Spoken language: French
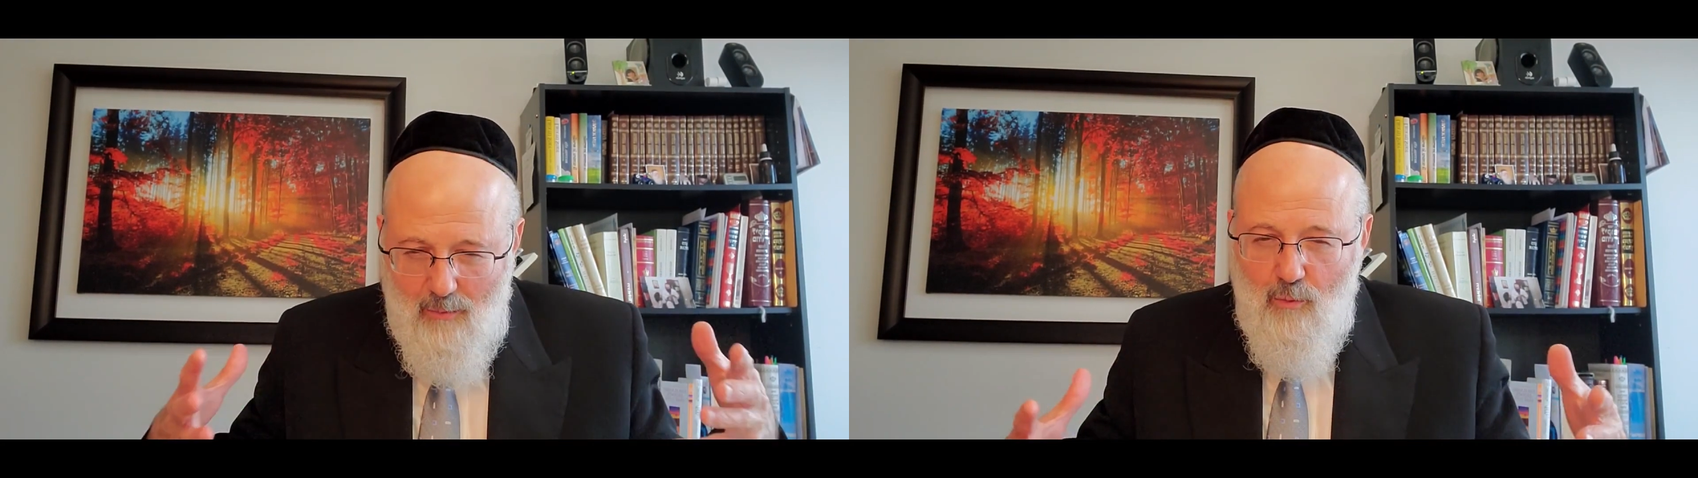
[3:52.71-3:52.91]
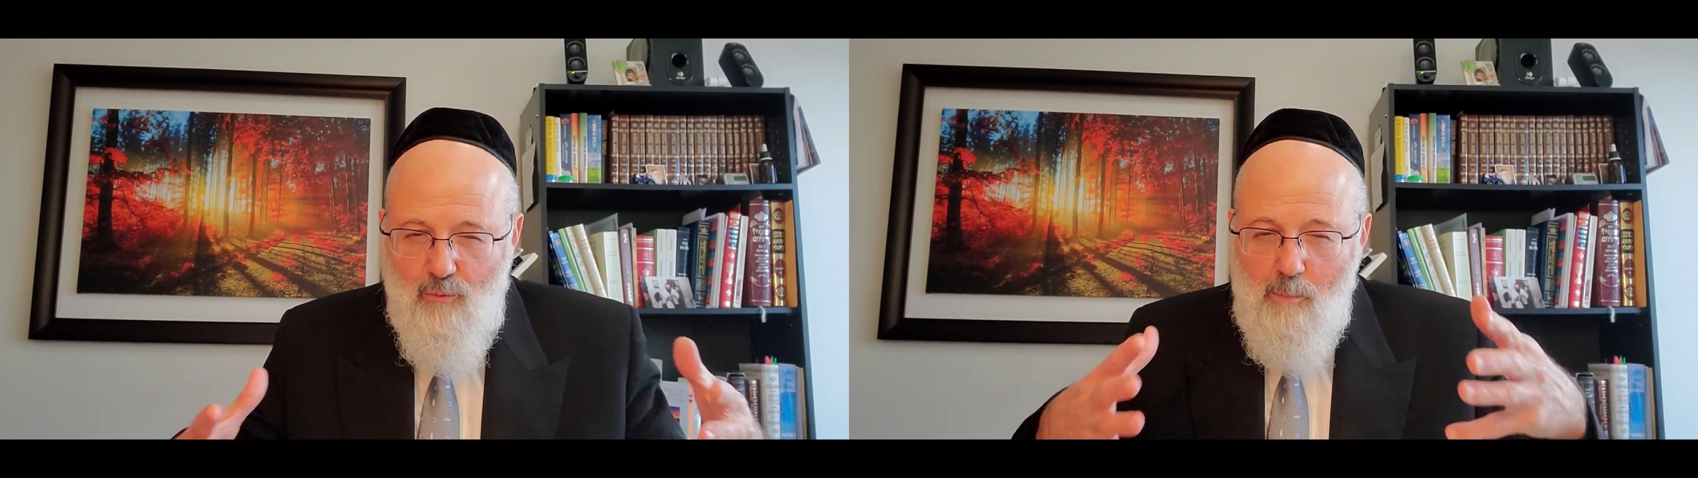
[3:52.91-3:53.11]

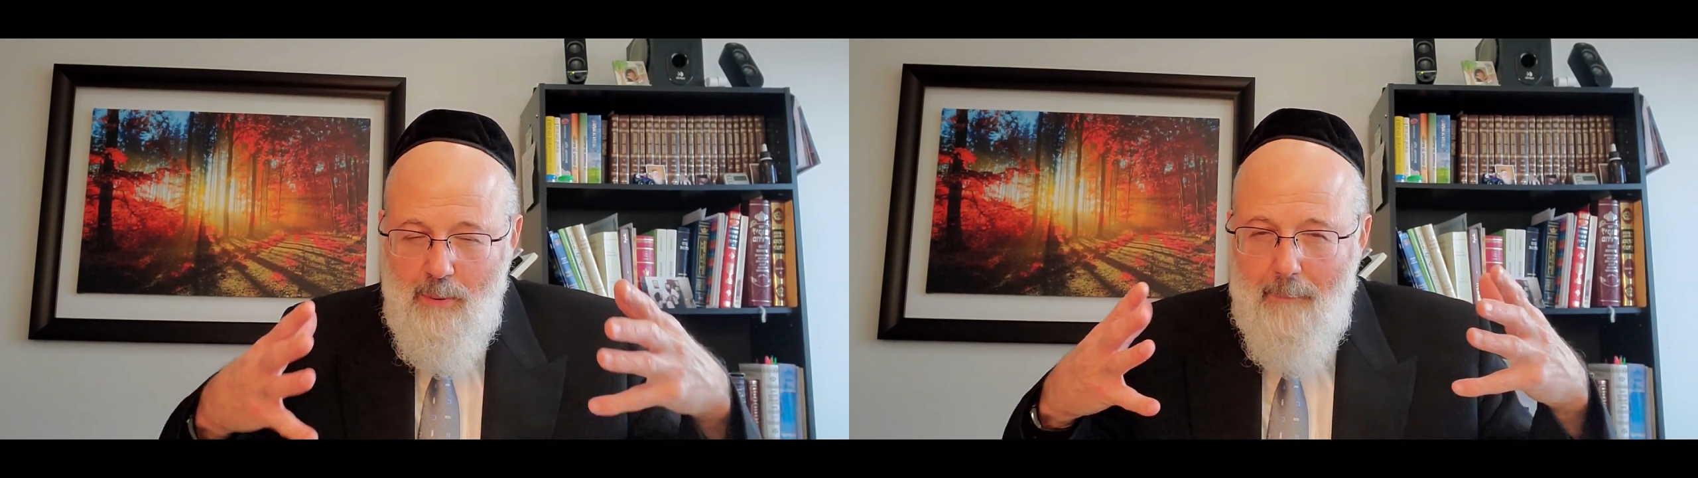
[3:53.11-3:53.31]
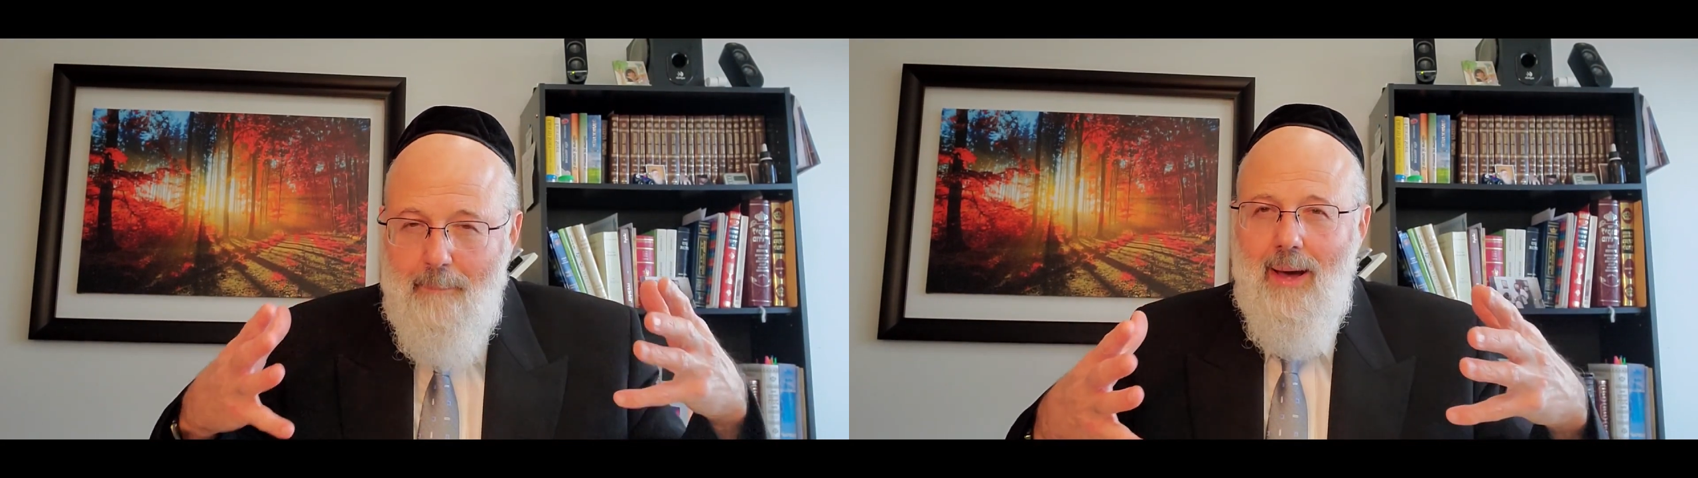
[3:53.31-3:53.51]
vous vous
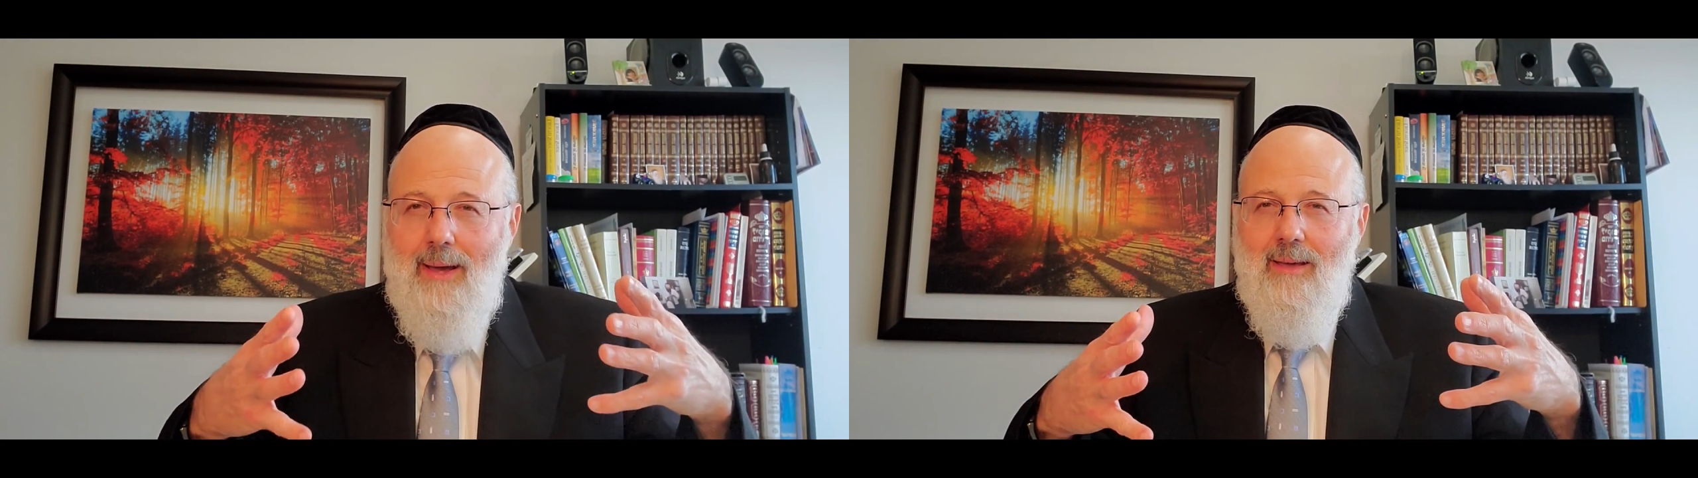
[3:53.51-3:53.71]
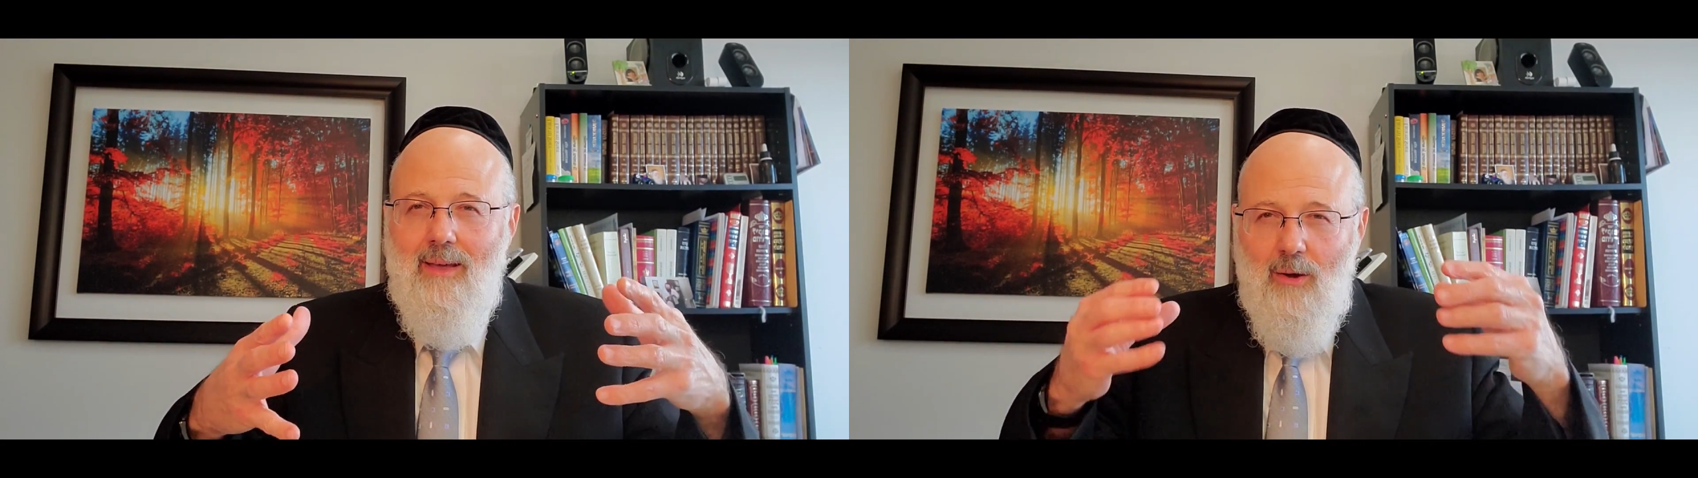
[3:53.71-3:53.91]

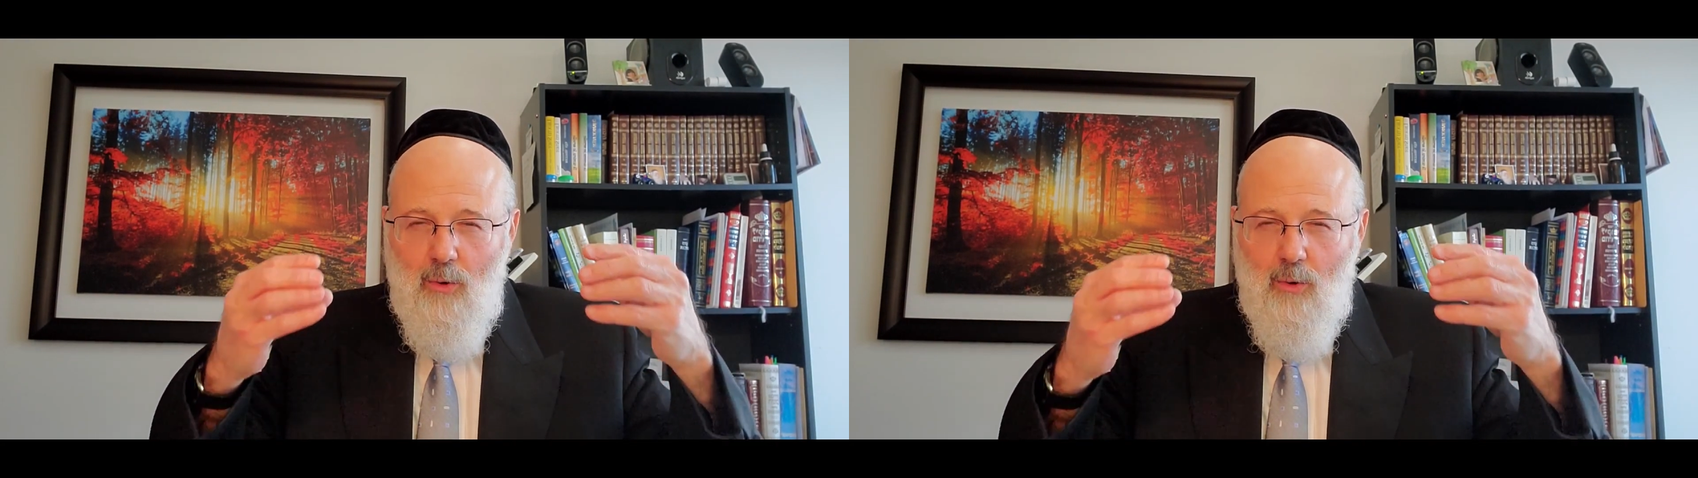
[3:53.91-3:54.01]
préparez,